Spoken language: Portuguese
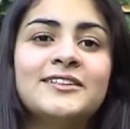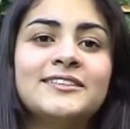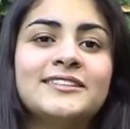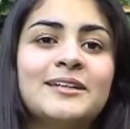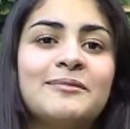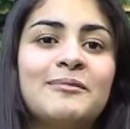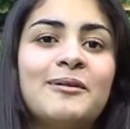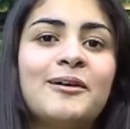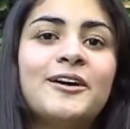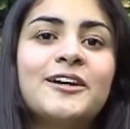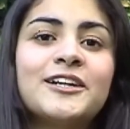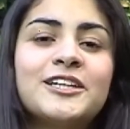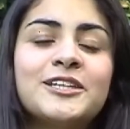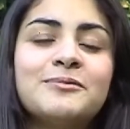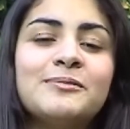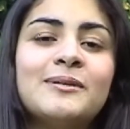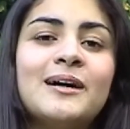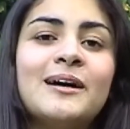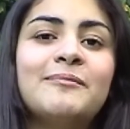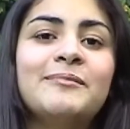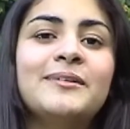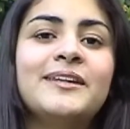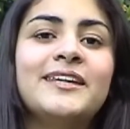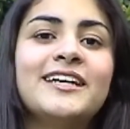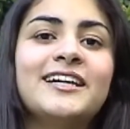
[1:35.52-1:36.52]
Você é uma
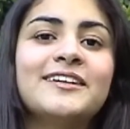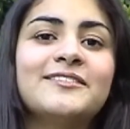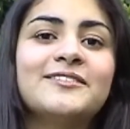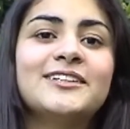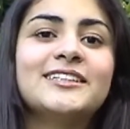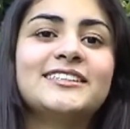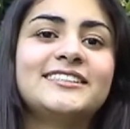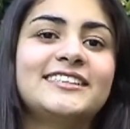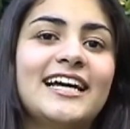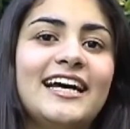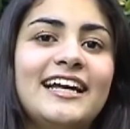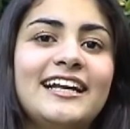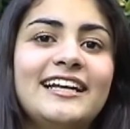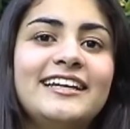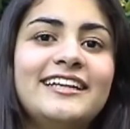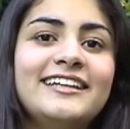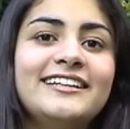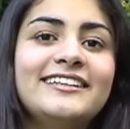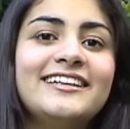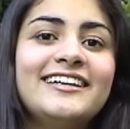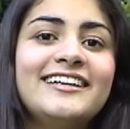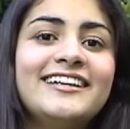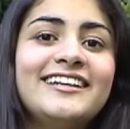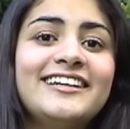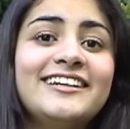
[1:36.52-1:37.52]
ótima amiga, você é
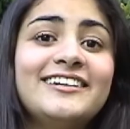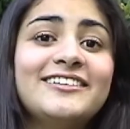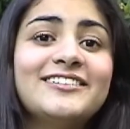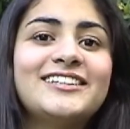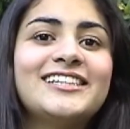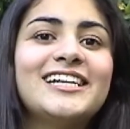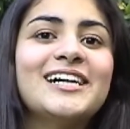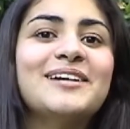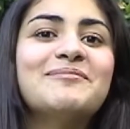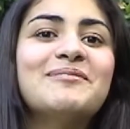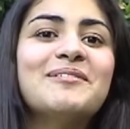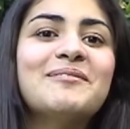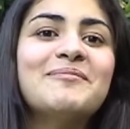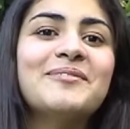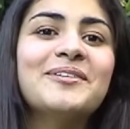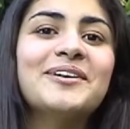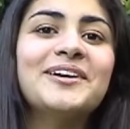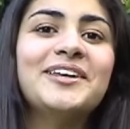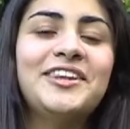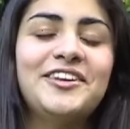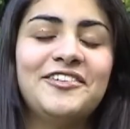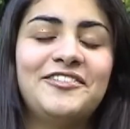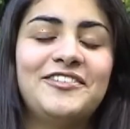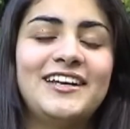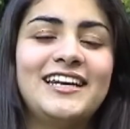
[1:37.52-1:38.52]
linda e eu te amo
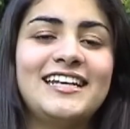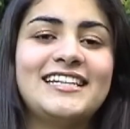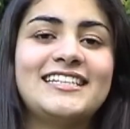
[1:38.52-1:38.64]
muito.